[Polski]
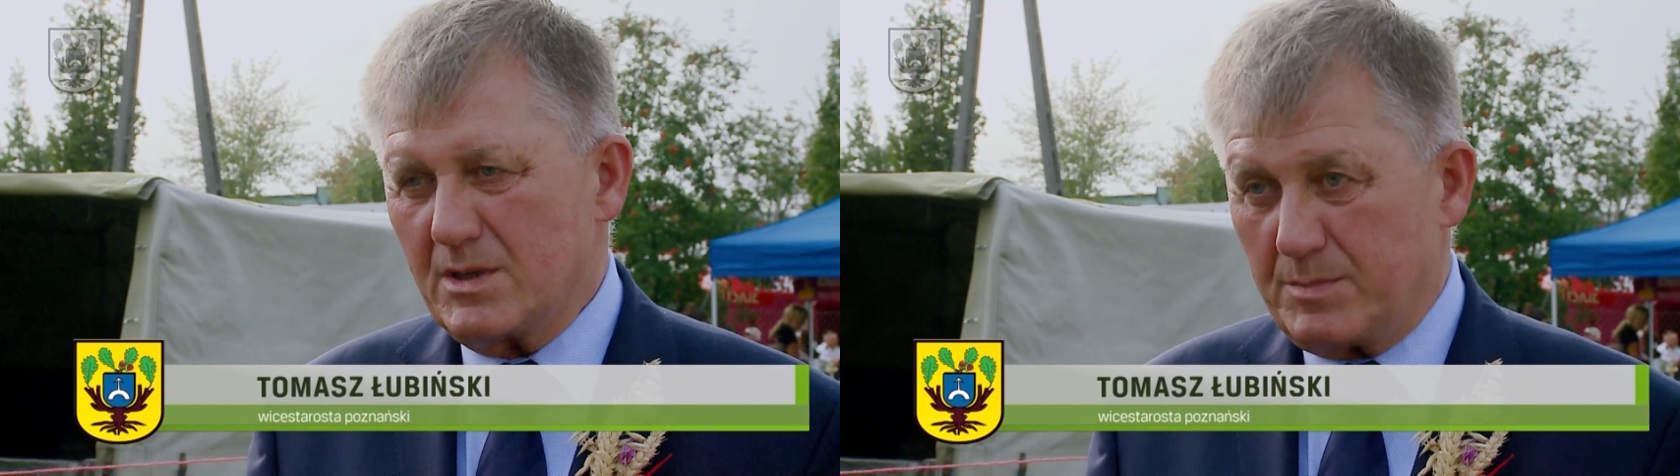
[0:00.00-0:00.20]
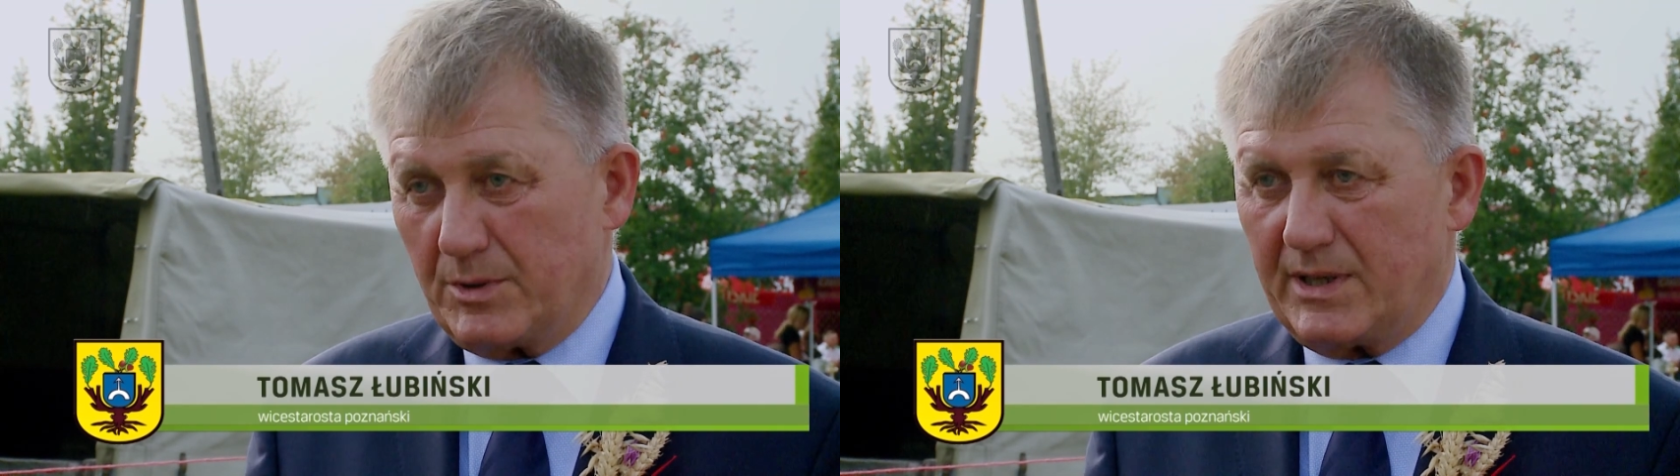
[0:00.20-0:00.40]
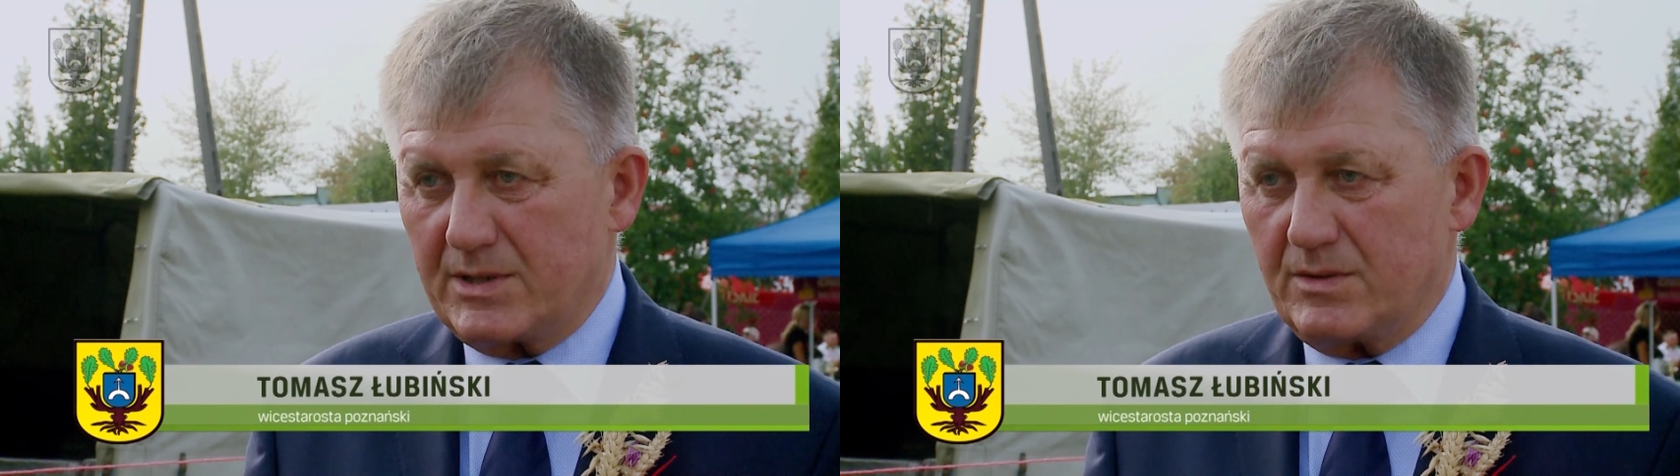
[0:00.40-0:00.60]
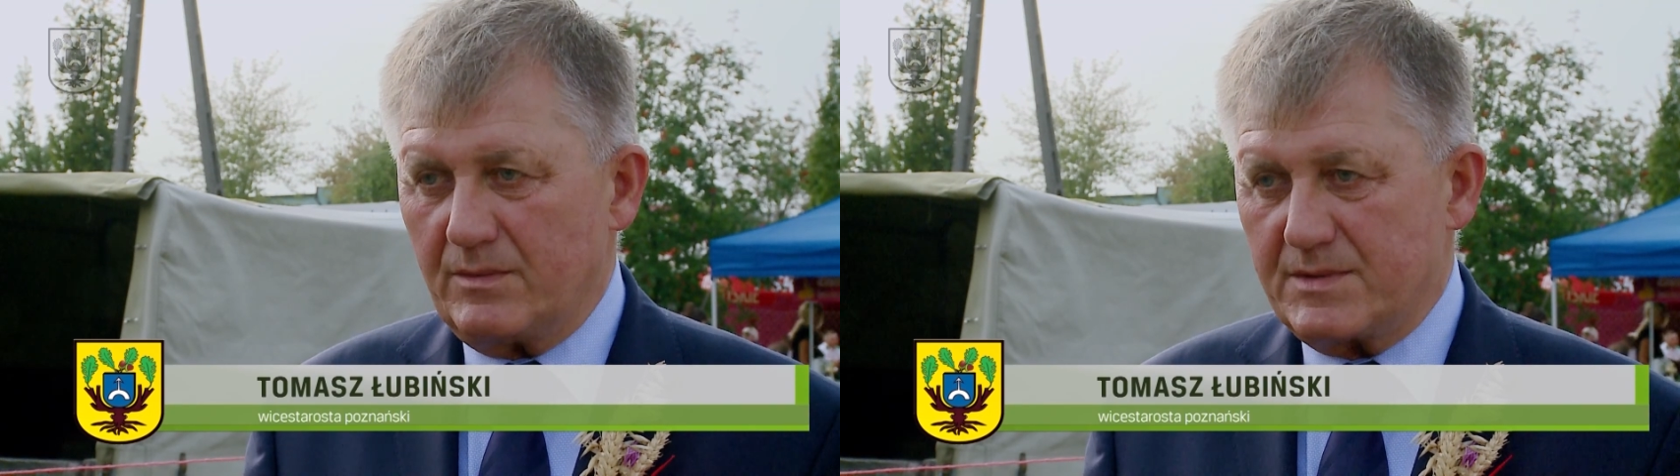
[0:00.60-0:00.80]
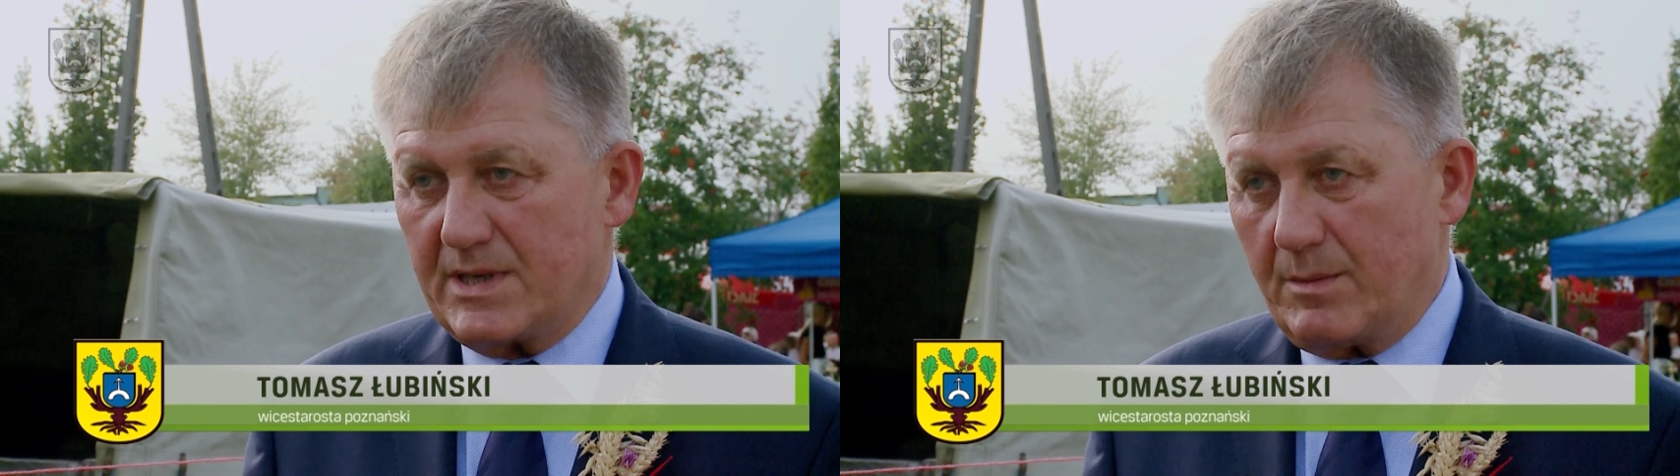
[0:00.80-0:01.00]

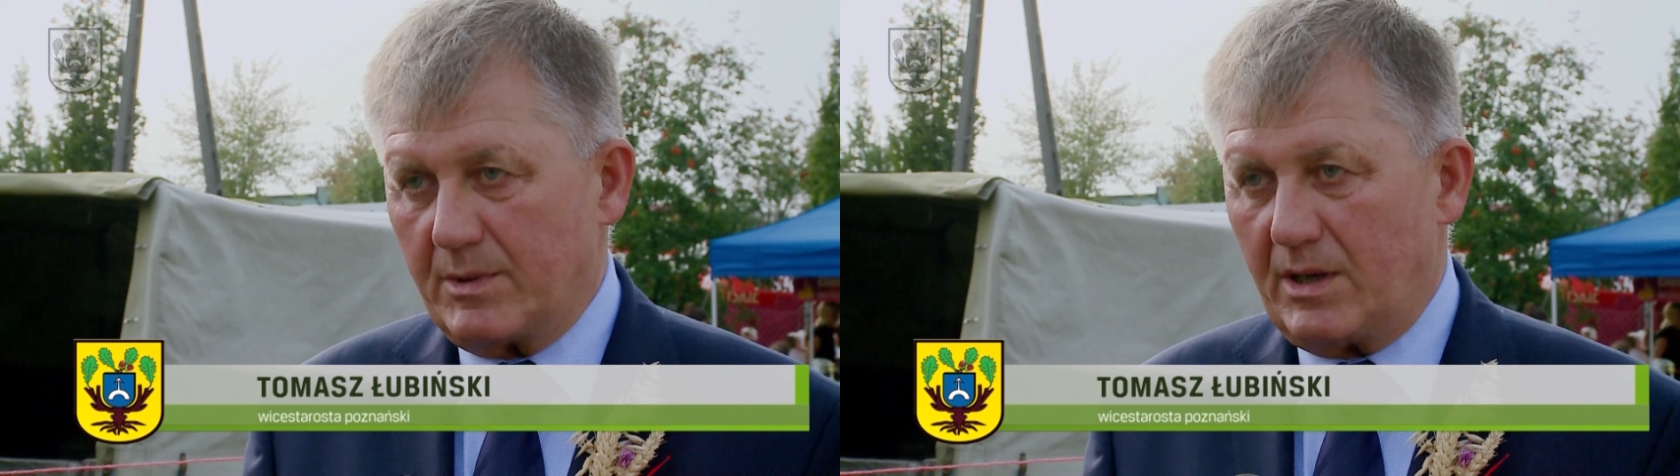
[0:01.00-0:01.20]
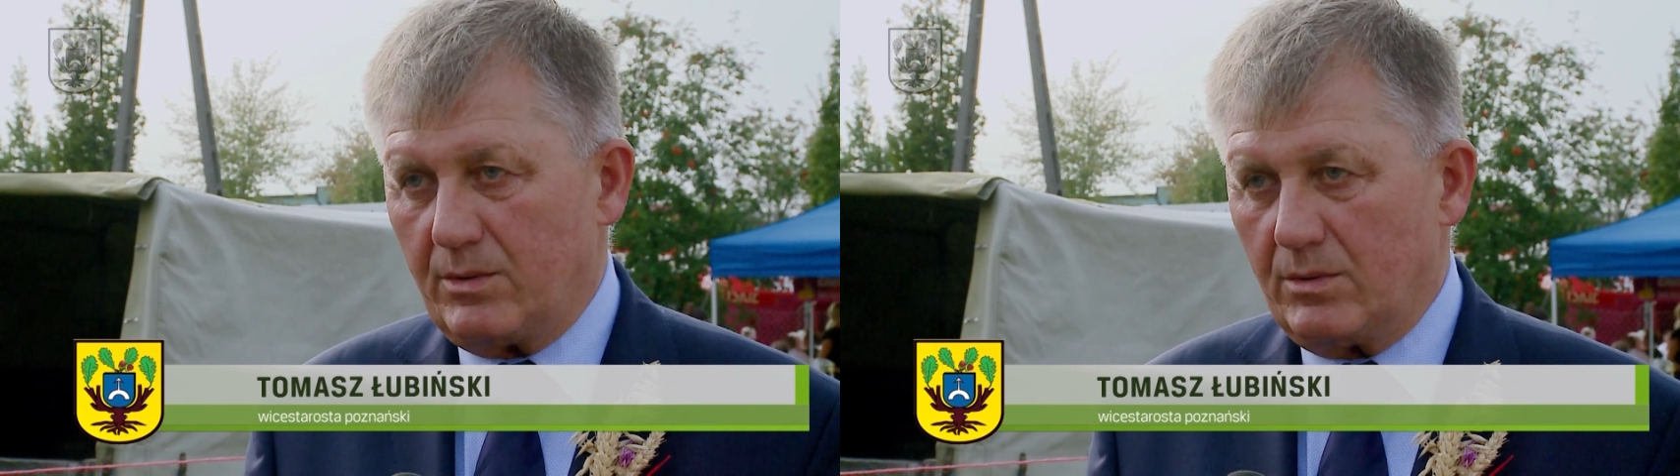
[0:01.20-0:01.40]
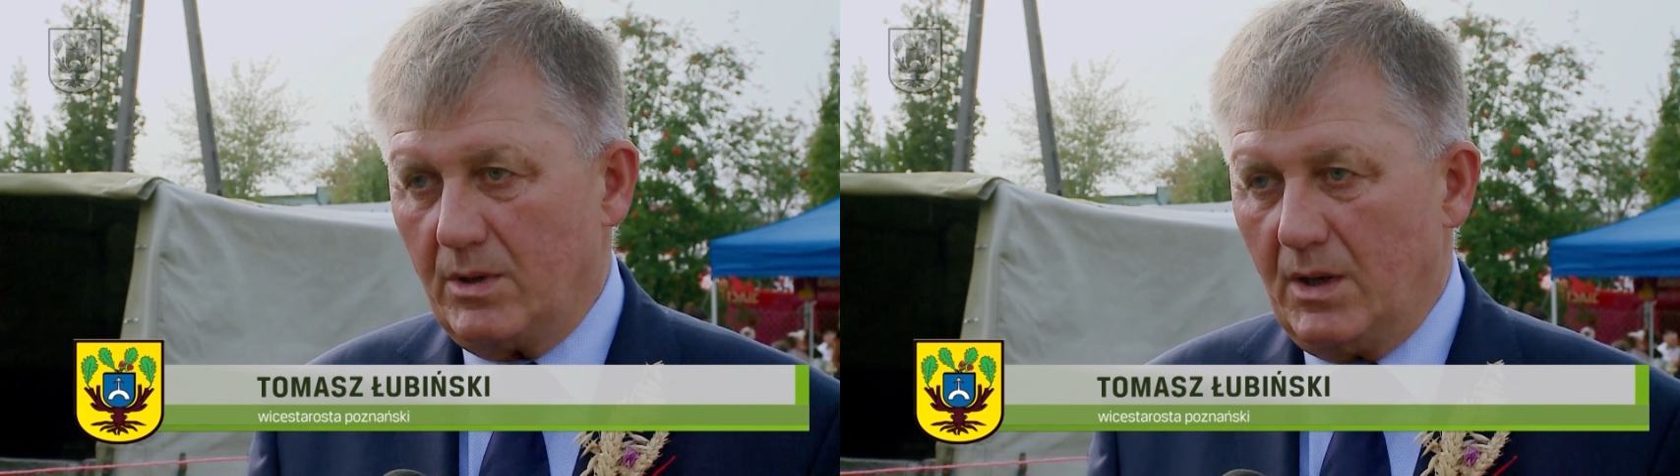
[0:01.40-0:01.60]
gospodarczą w całym kraju.